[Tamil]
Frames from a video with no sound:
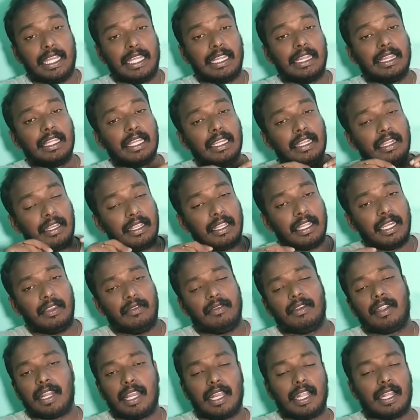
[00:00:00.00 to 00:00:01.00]
எந்த டிகிரி
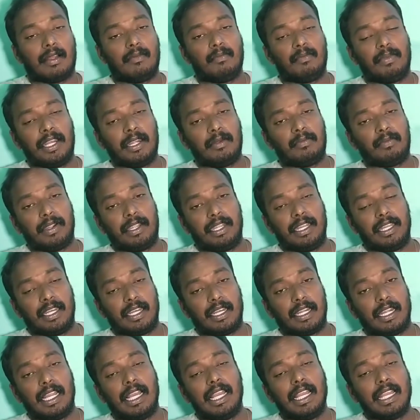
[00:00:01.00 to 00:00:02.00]
வேணால் கம்ப்ளீட்
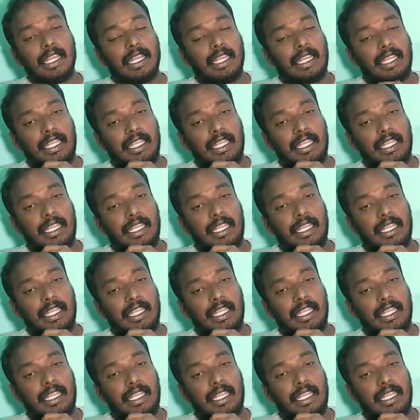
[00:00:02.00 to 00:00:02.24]
பண்ணியிருக்கலாம்